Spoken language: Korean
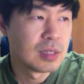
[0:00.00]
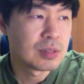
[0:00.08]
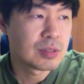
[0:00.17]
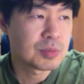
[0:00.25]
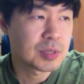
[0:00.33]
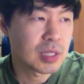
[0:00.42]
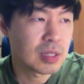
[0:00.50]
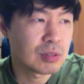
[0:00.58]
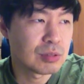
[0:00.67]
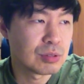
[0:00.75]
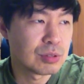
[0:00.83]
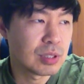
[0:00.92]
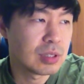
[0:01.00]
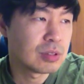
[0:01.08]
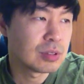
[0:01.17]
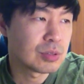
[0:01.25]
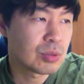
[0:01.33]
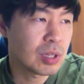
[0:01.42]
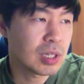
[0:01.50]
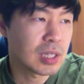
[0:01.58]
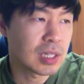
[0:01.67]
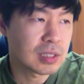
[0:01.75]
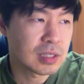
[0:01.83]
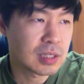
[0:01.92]
좀 제대로 소리가
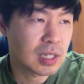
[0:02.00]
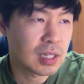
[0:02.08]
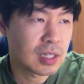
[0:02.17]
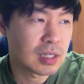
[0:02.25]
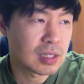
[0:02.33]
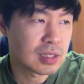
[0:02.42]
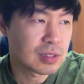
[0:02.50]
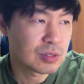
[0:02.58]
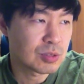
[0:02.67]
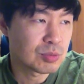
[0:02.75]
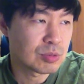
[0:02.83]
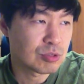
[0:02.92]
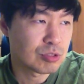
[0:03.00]
나는 기타를 좀